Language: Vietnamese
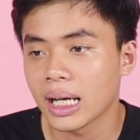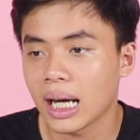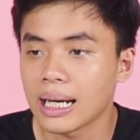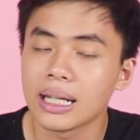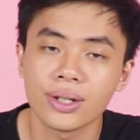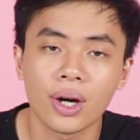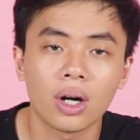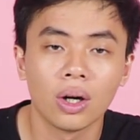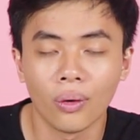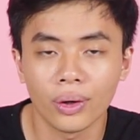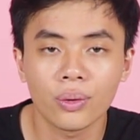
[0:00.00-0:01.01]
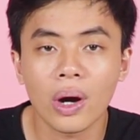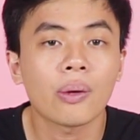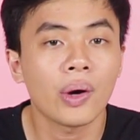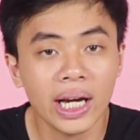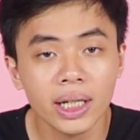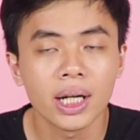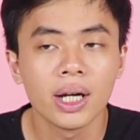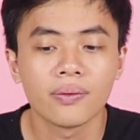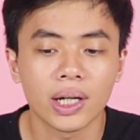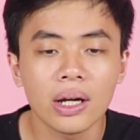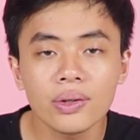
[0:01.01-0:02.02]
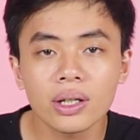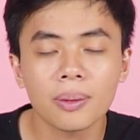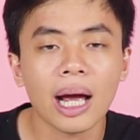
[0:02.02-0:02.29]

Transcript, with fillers: hay là do lỗi của iOS và nếu như các